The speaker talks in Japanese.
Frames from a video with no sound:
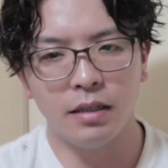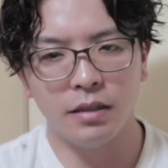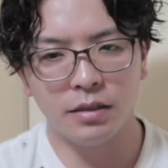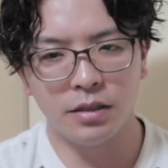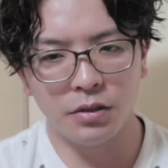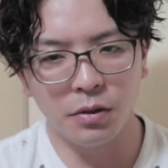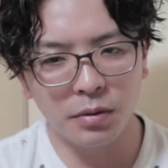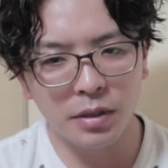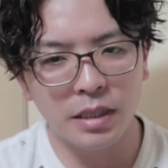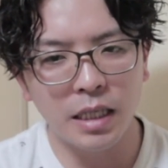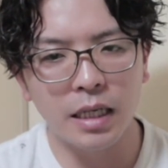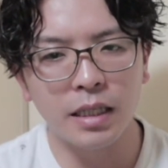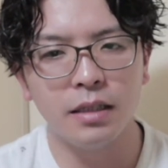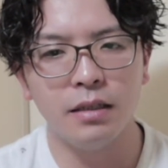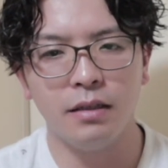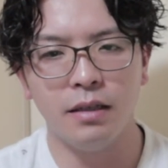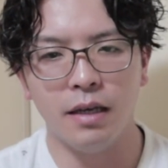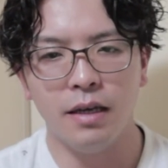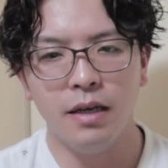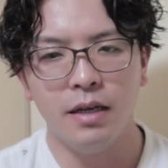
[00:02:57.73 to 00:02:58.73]
人に限っ
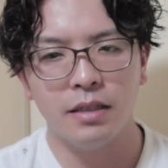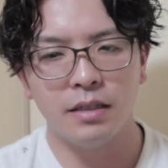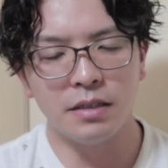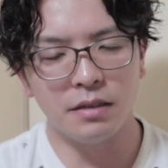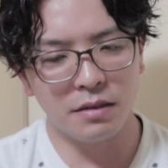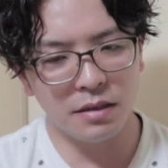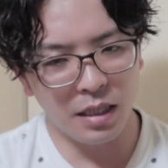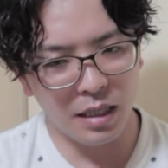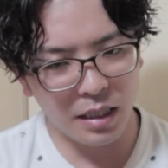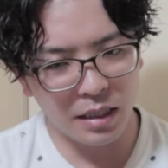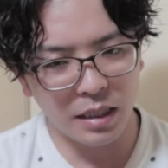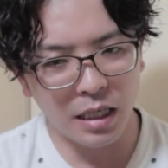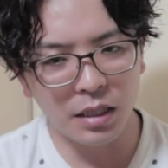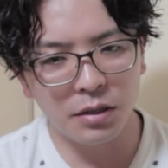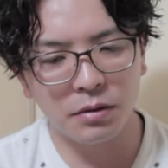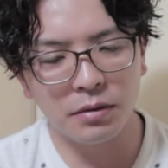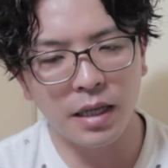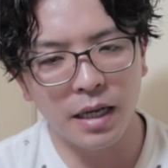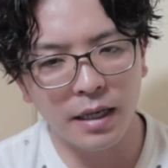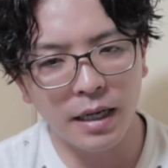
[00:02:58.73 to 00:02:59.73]
て、実は意
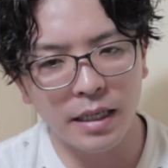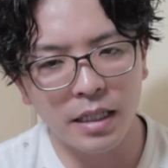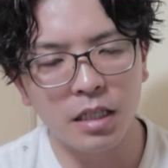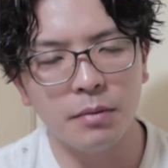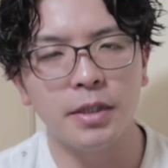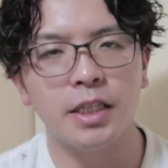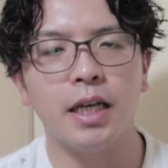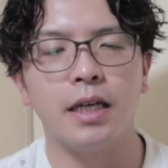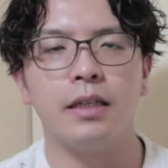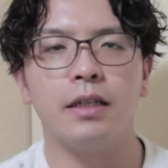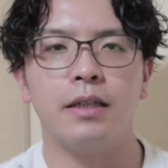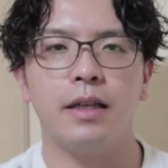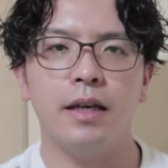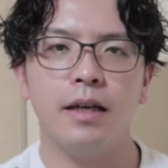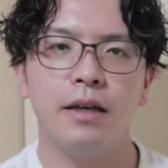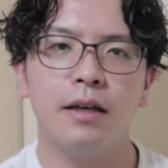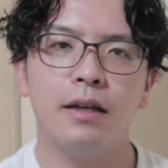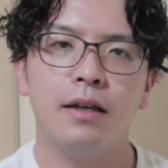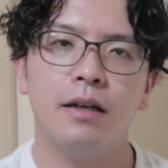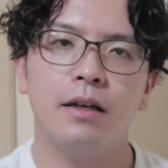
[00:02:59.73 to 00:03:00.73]
外と仲いいみたいなね。